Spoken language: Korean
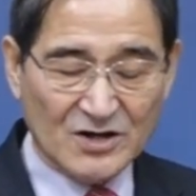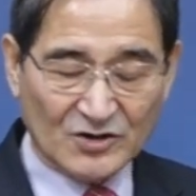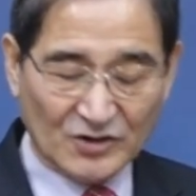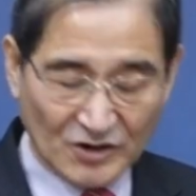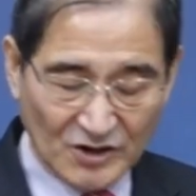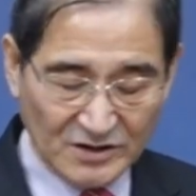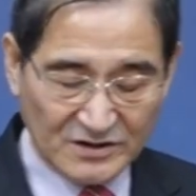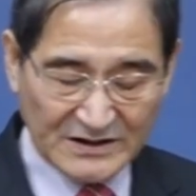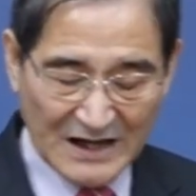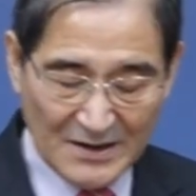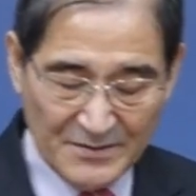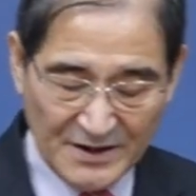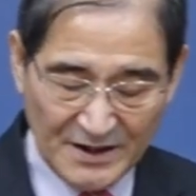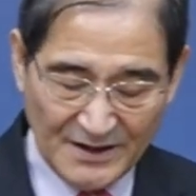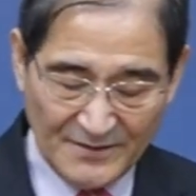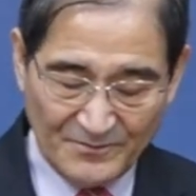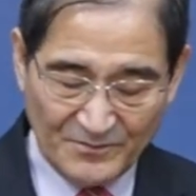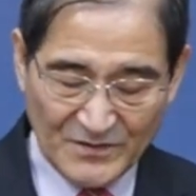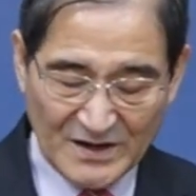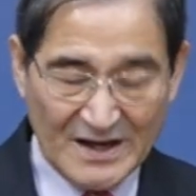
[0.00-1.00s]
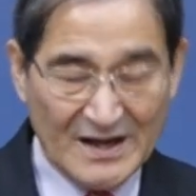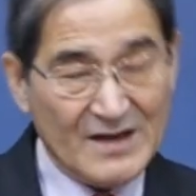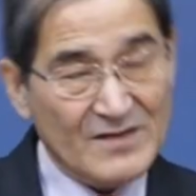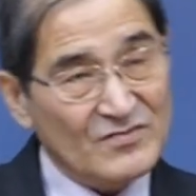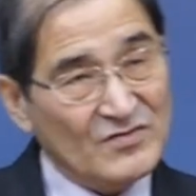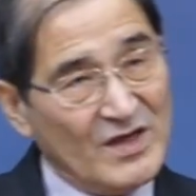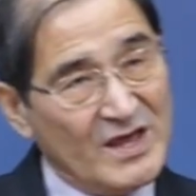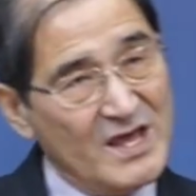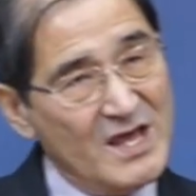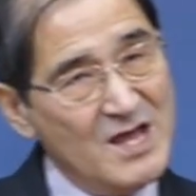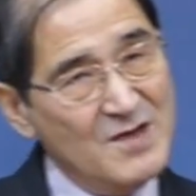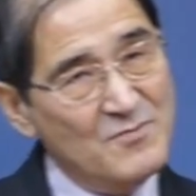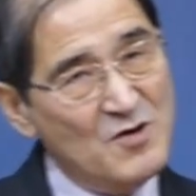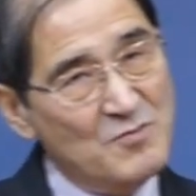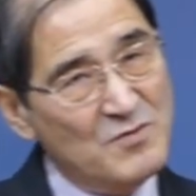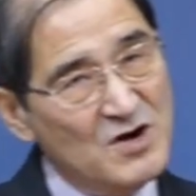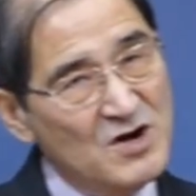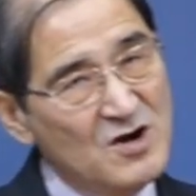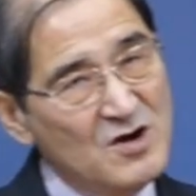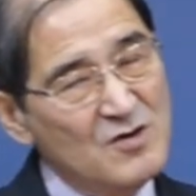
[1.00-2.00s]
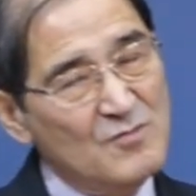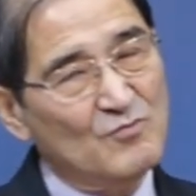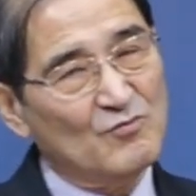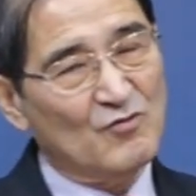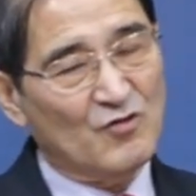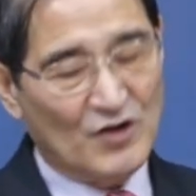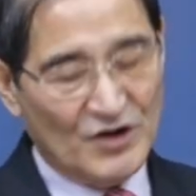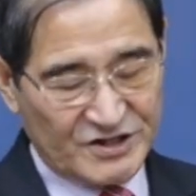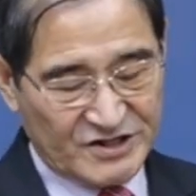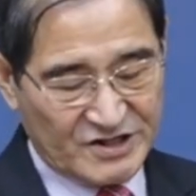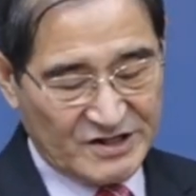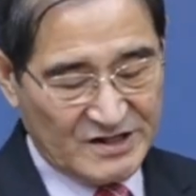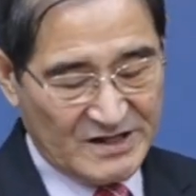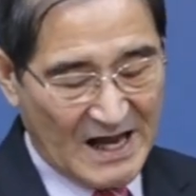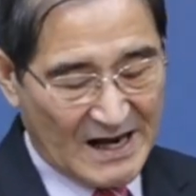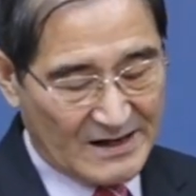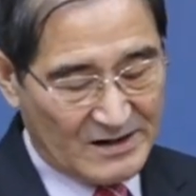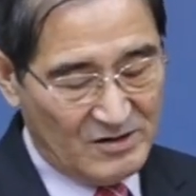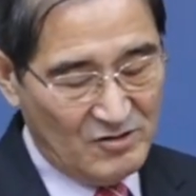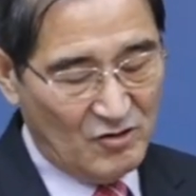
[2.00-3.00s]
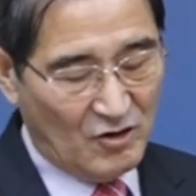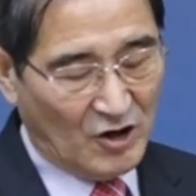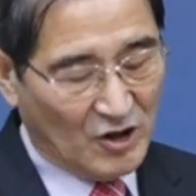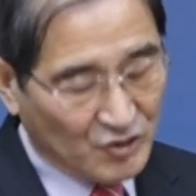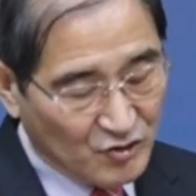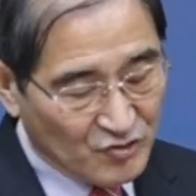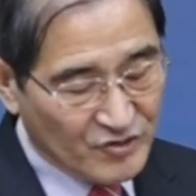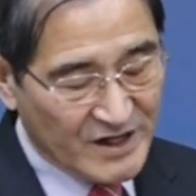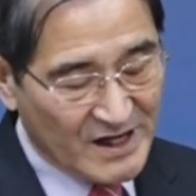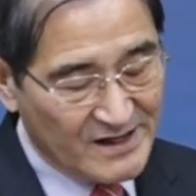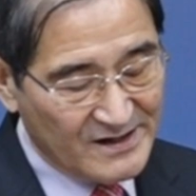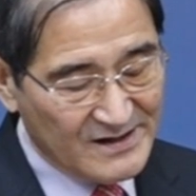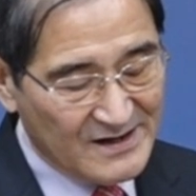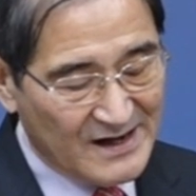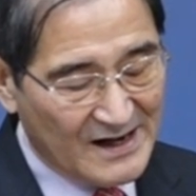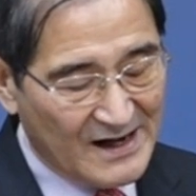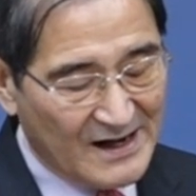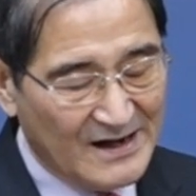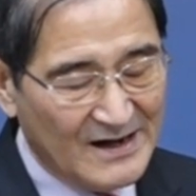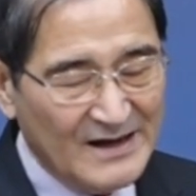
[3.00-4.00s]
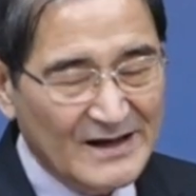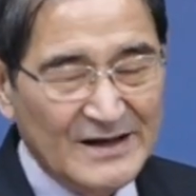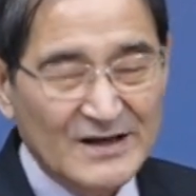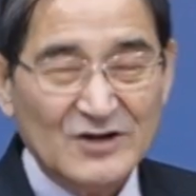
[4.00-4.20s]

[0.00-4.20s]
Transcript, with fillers: 그렇다면 내 몸을 무엇이 나를 어둡게 하는가?